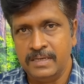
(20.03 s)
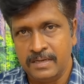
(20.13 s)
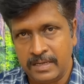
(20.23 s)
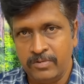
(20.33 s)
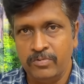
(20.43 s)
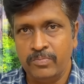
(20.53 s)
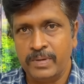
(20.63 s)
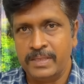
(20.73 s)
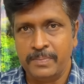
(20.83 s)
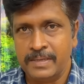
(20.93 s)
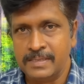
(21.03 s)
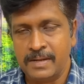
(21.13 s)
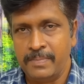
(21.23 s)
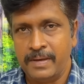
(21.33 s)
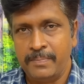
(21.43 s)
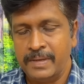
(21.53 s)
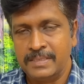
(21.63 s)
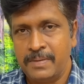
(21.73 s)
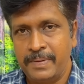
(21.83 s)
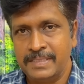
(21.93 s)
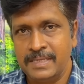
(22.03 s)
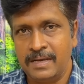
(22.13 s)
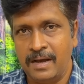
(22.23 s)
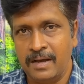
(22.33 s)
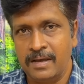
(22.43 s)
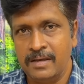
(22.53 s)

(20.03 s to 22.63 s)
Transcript: இன்று அதுவும் பற்றி பெருசலாக பே பெருசாக பேசியிருக்காங்க